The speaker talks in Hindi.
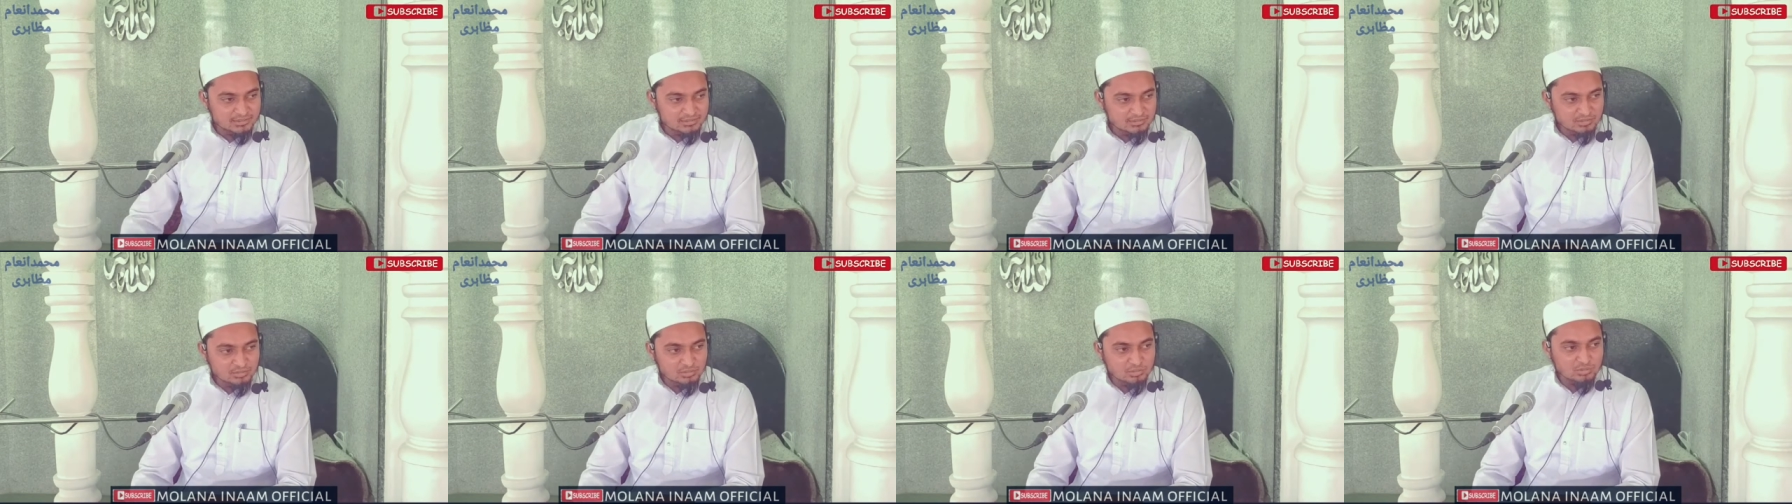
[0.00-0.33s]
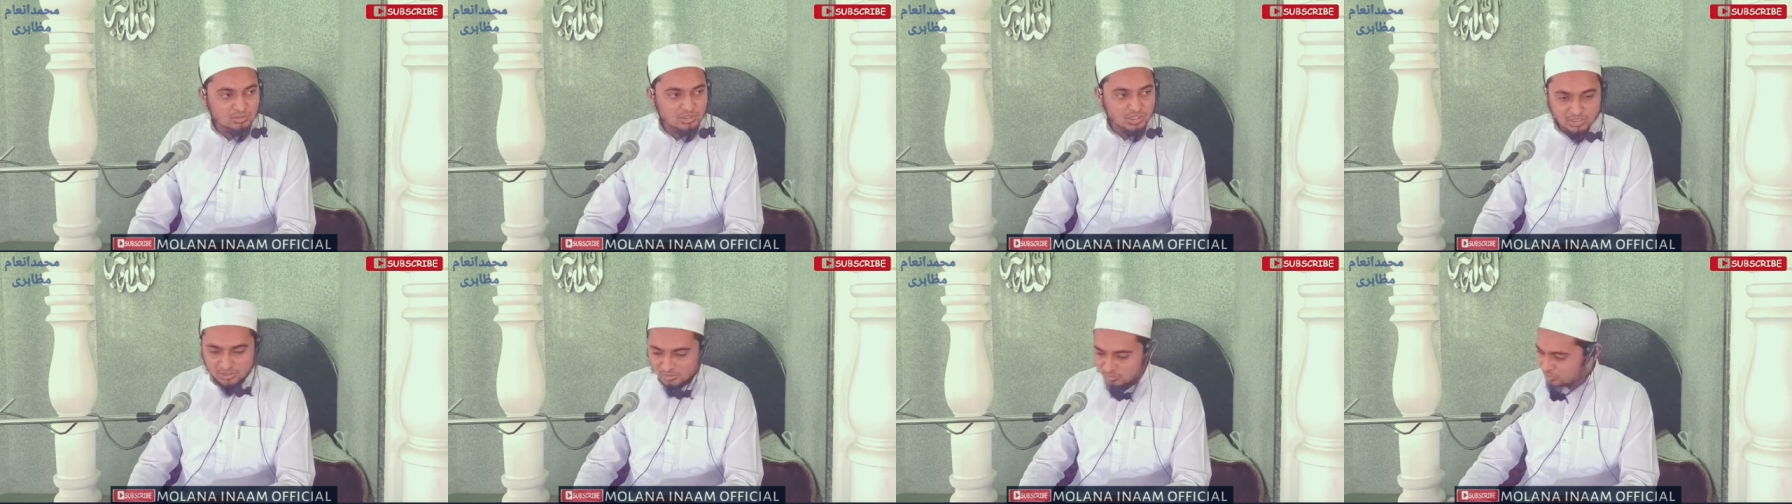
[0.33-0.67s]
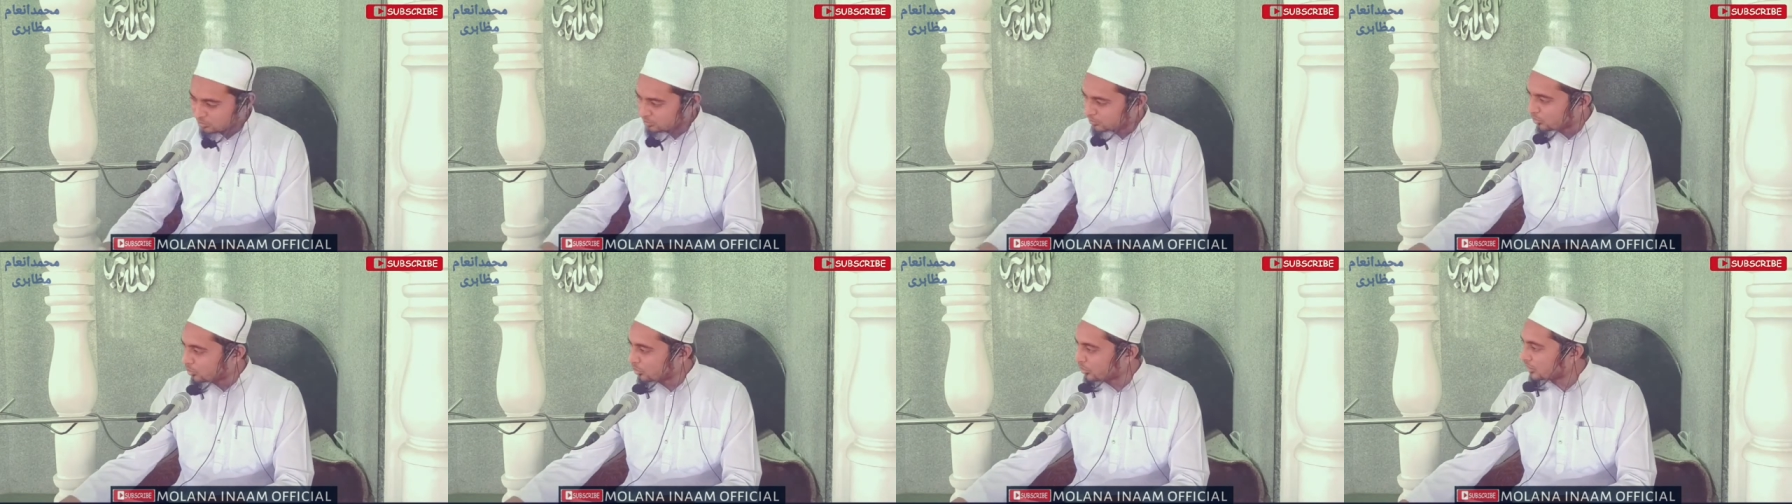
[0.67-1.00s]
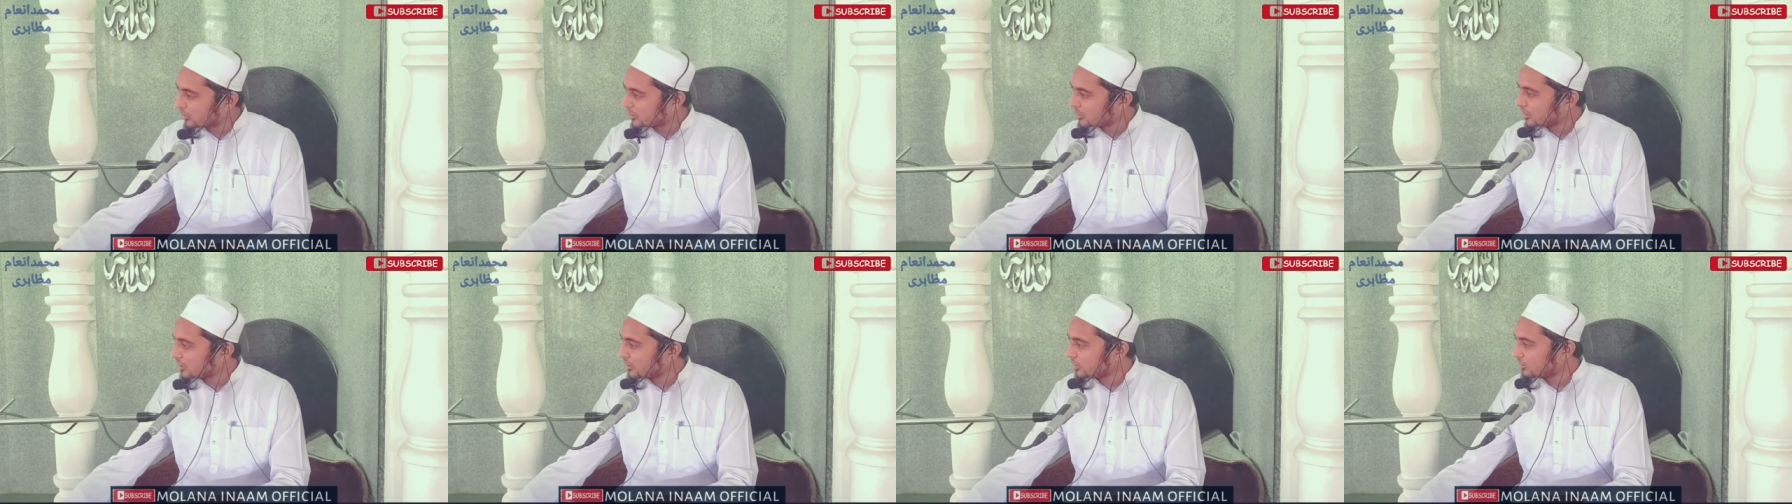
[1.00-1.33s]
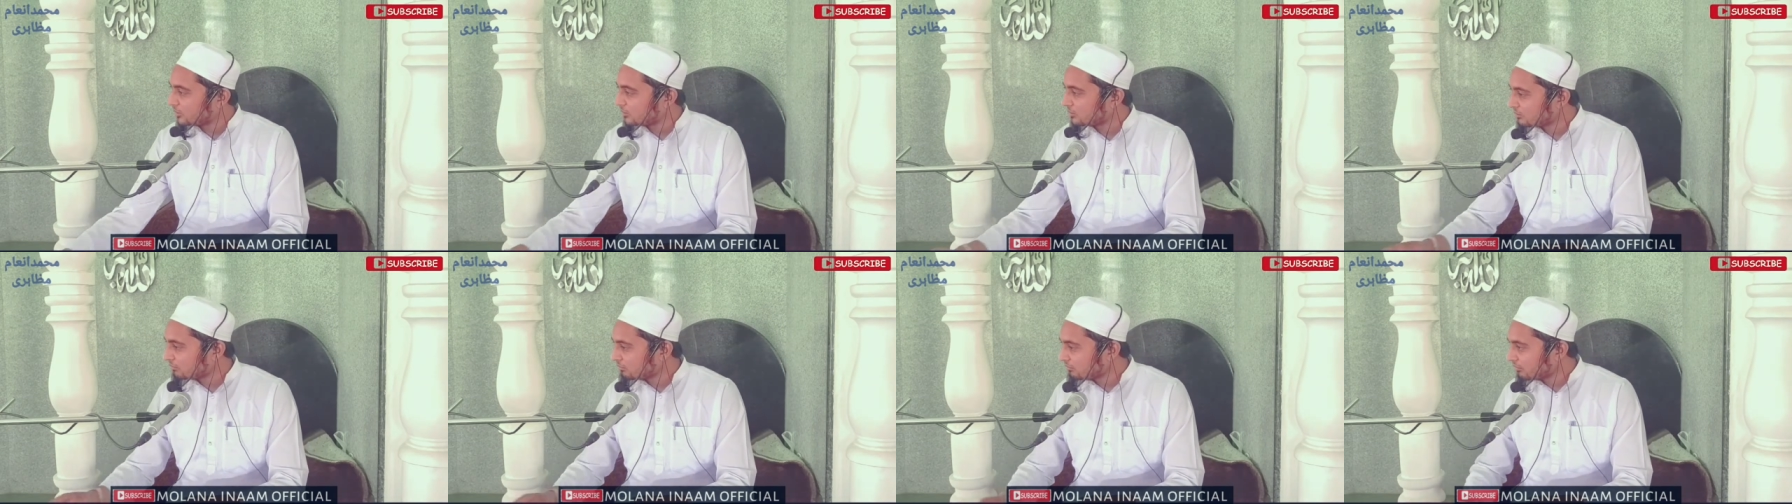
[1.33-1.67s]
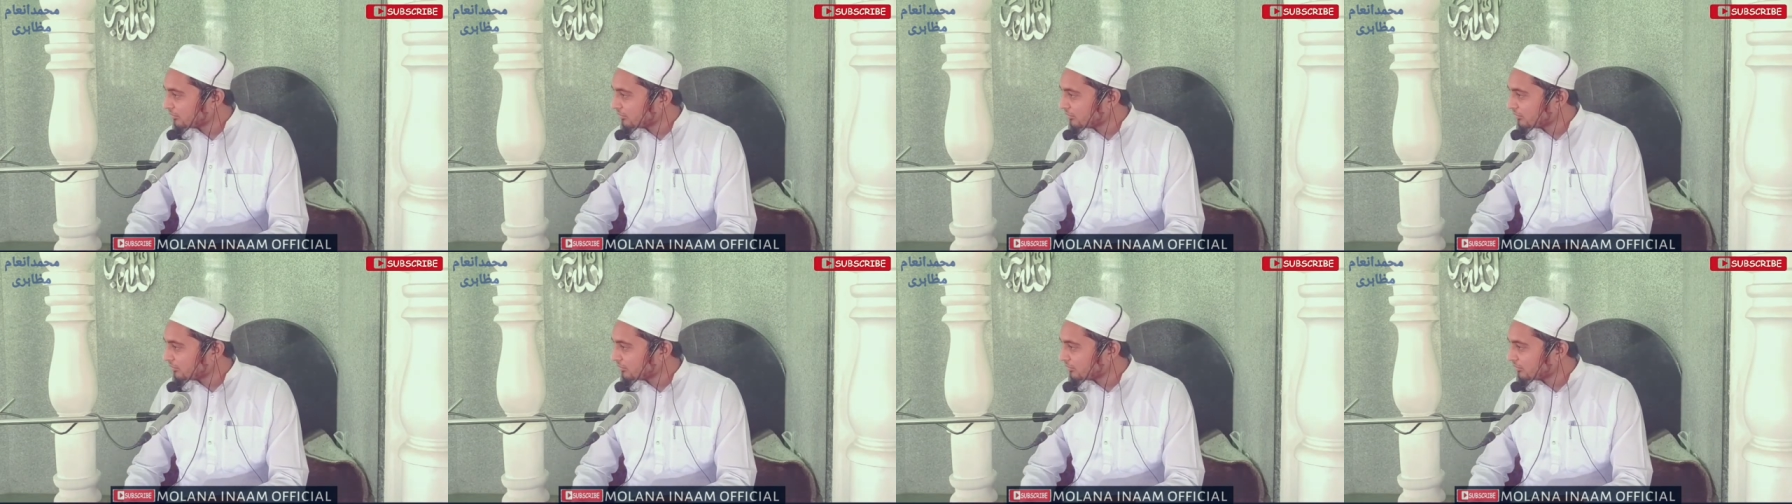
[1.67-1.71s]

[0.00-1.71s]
है उनका कहा तुम खोल के देख लो